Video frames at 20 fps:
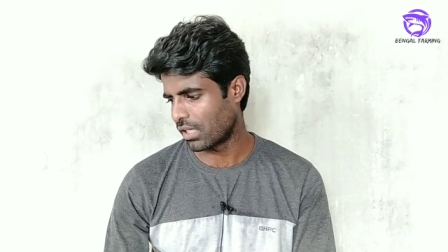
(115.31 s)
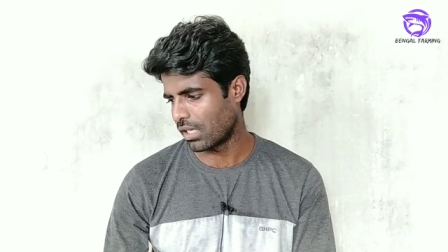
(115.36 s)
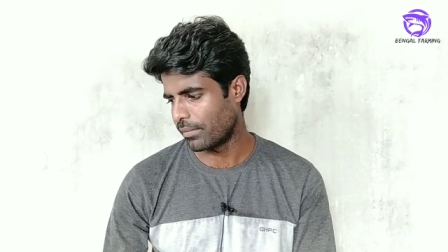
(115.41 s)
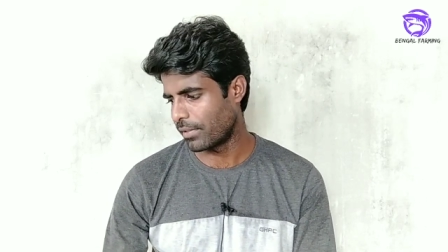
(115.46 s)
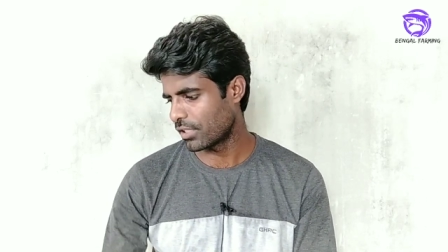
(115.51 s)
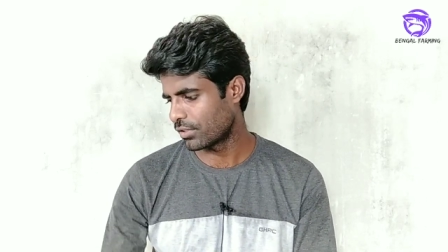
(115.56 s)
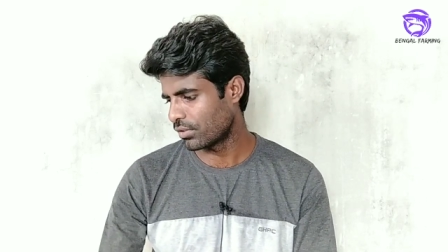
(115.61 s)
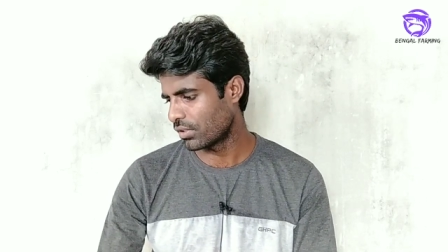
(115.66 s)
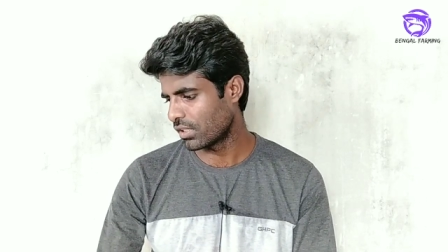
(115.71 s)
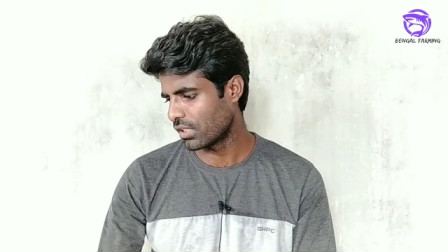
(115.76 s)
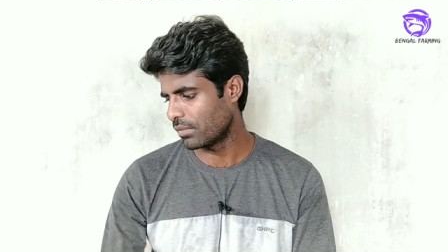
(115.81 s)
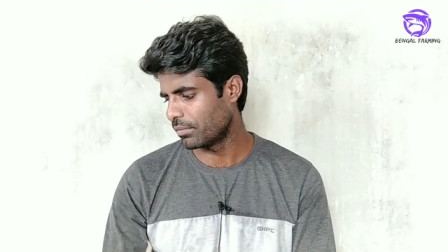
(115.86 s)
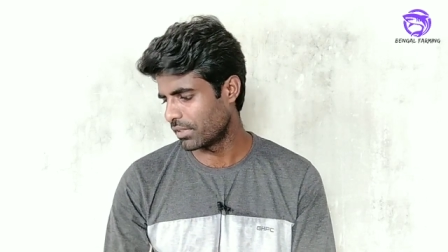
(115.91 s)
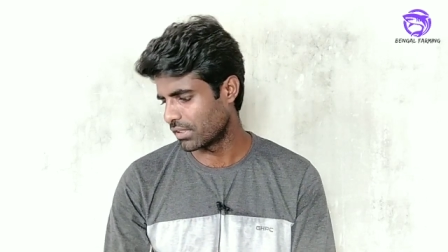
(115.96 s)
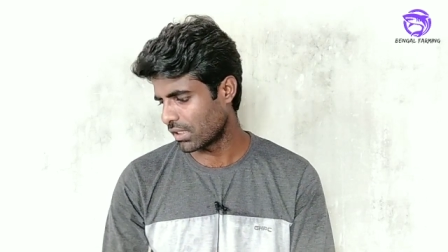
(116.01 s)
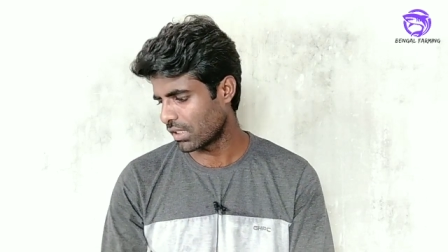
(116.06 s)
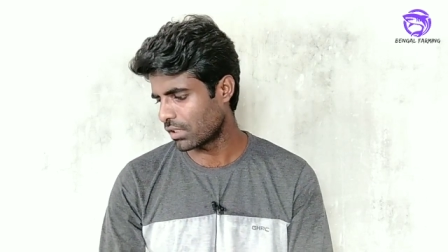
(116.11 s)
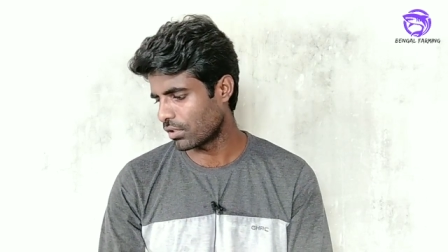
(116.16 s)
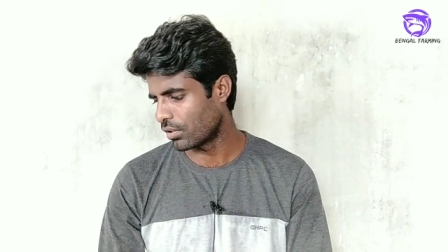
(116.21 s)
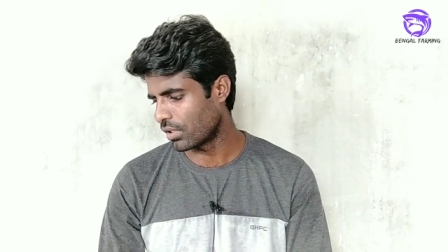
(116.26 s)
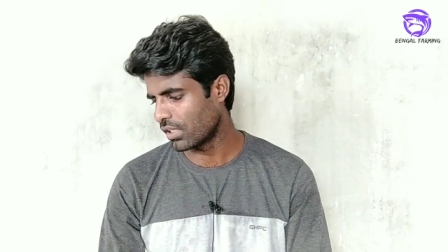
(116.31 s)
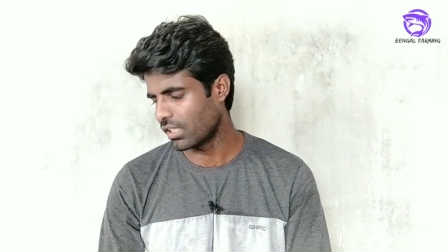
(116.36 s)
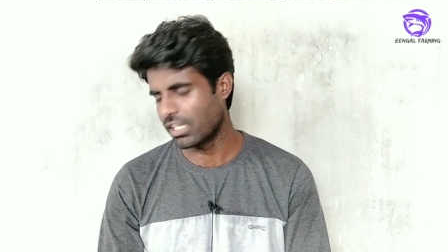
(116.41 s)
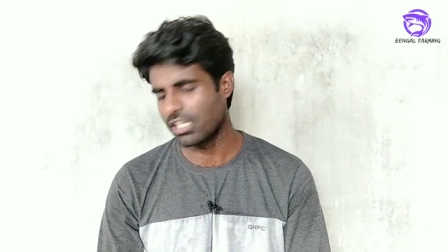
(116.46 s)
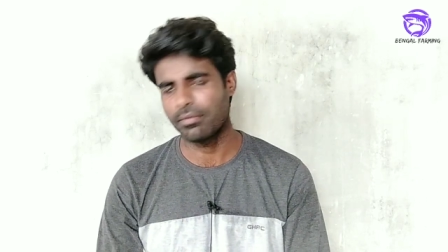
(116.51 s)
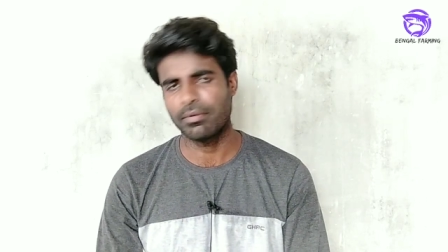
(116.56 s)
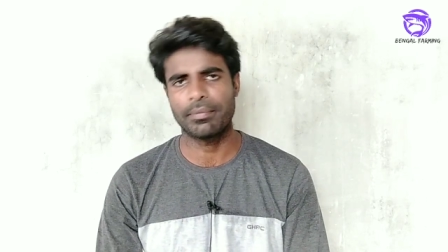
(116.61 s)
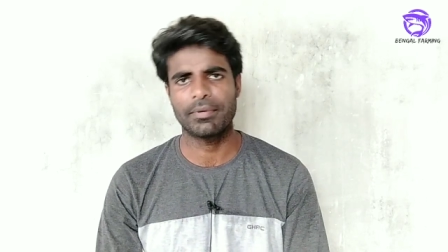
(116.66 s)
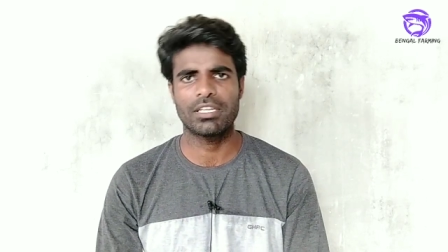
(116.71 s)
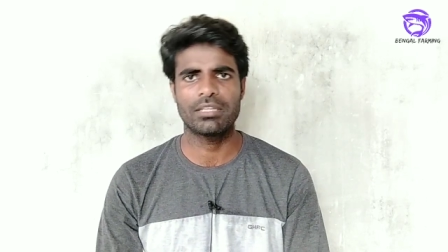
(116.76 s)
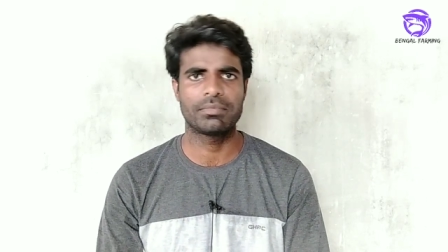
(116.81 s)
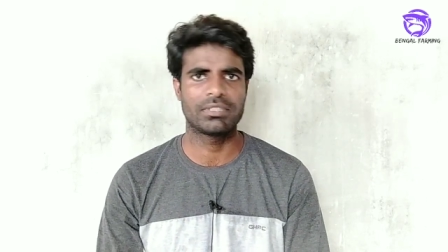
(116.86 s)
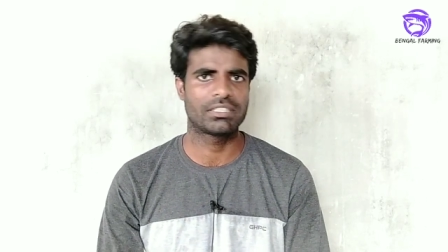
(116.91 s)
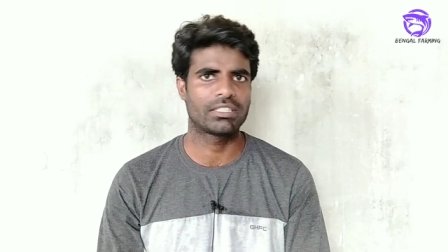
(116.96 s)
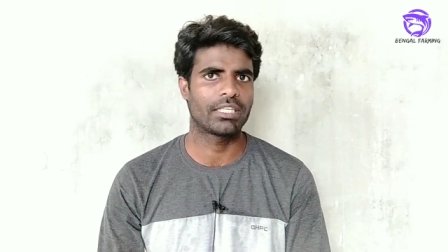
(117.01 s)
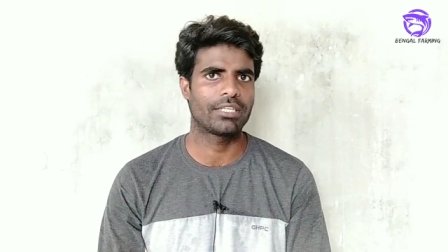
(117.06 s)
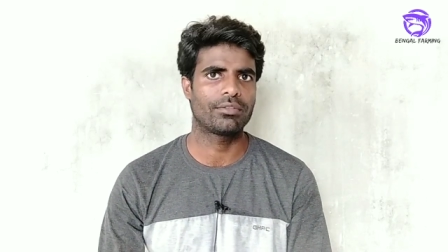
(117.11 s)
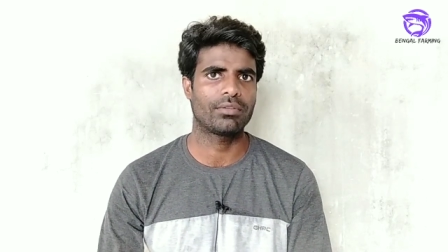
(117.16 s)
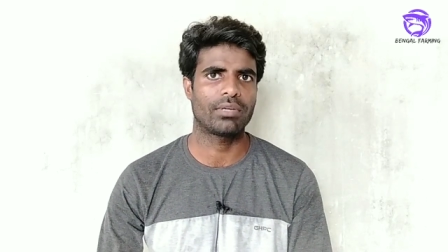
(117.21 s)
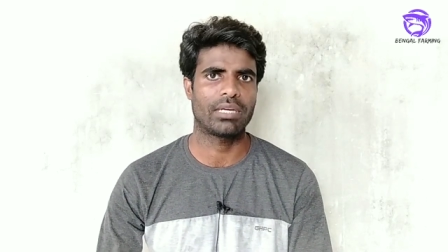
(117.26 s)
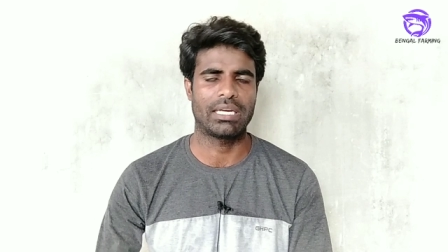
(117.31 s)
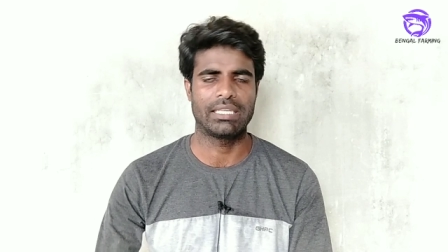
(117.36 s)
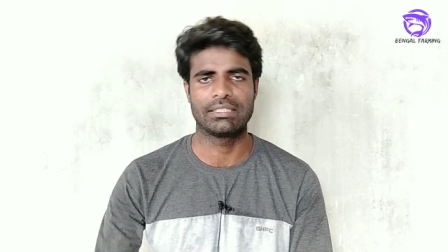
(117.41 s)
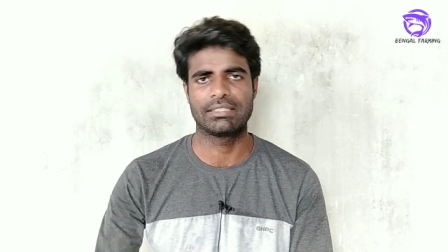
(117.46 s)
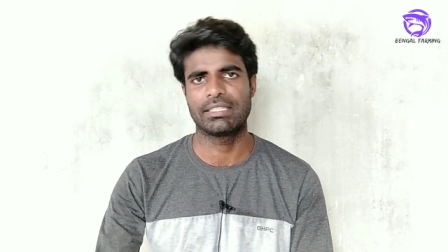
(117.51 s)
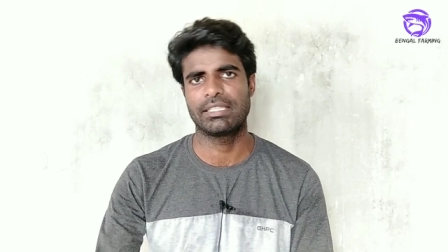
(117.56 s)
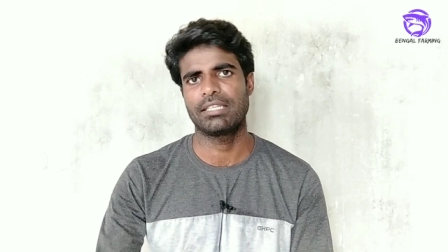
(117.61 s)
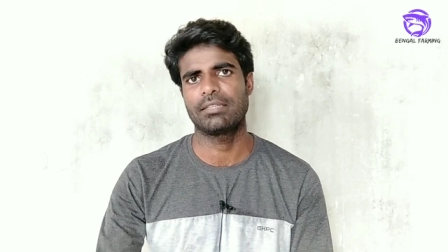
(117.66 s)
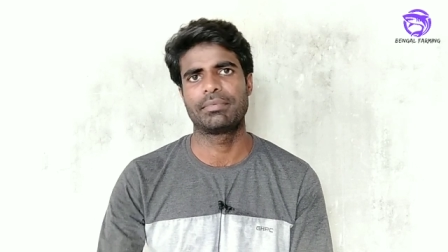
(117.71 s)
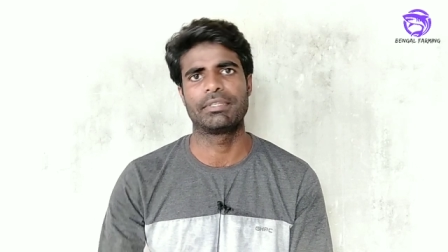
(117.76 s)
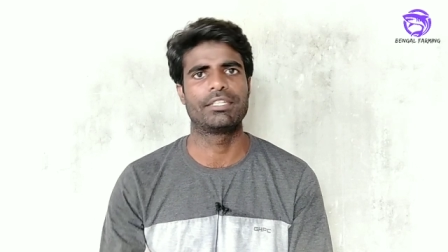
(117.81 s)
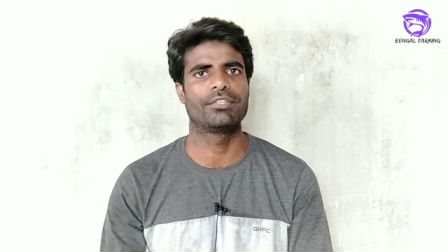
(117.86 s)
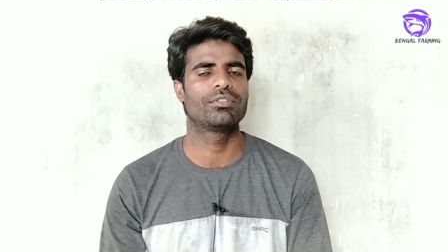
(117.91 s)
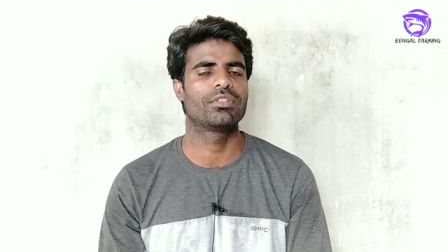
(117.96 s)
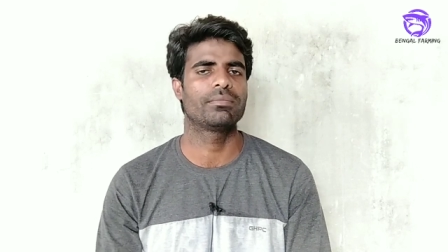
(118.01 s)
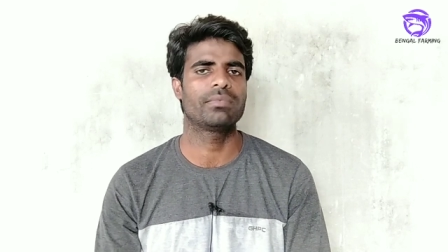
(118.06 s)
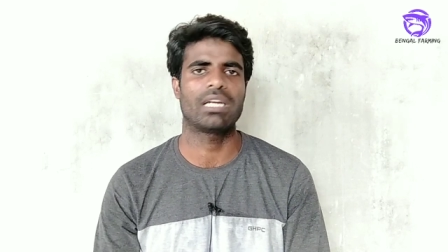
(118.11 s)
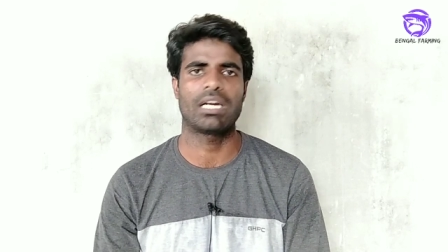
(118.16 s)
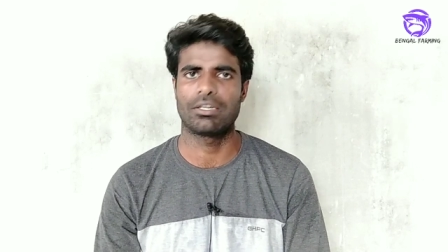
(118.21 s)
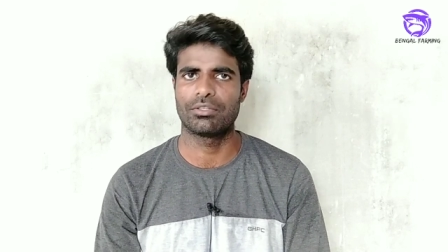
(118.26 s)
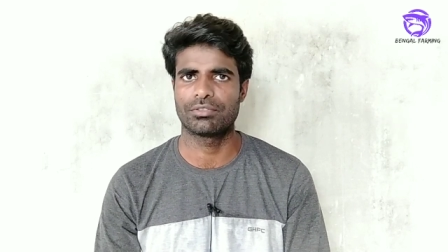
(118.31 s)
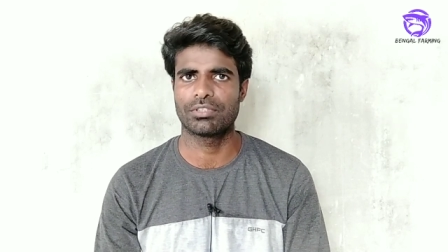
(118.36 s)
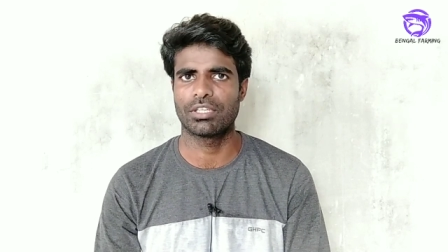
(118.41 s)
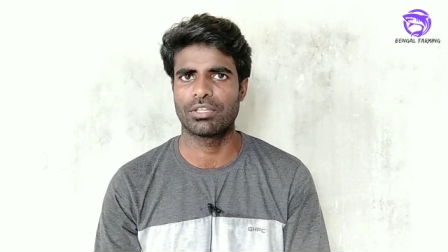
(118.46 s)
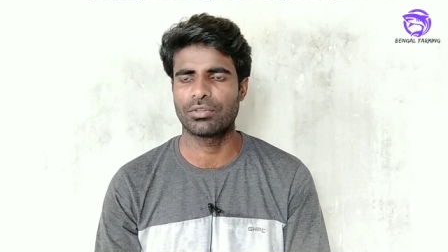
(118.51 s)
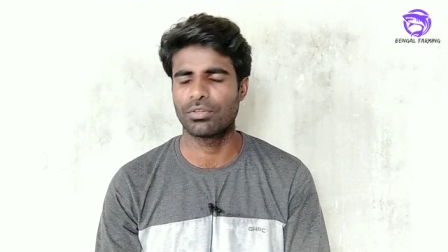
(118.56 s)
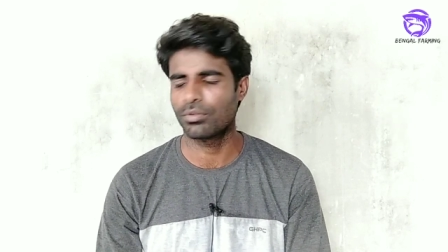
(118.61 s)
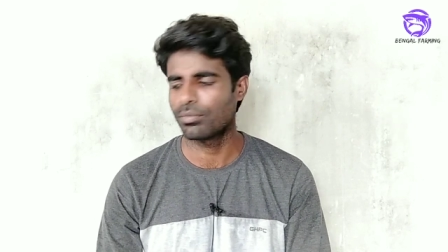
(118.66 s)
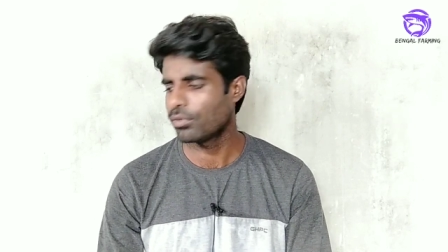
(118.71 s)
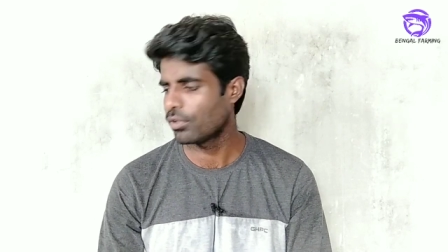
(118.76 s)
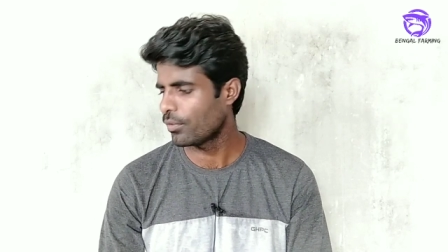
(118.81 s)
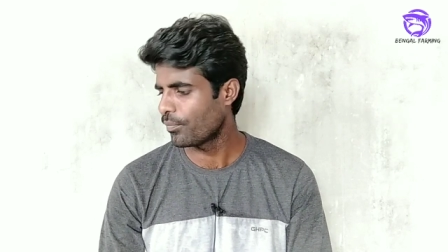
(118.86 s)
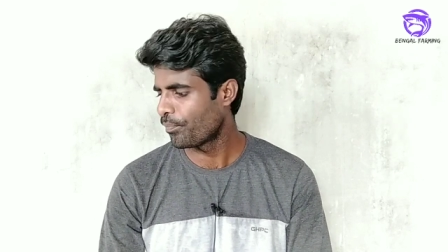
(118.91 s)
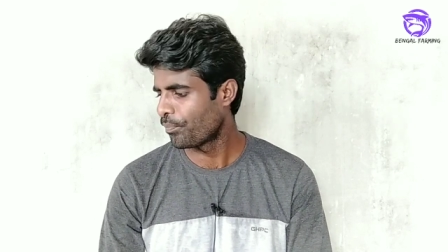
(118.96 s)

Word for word: খাবারের সঙ্গে মেশাতে হয় এই ব্যাপারে বিস্তারিত আজকের এই ভিডিওতে আমি আলোচনা করব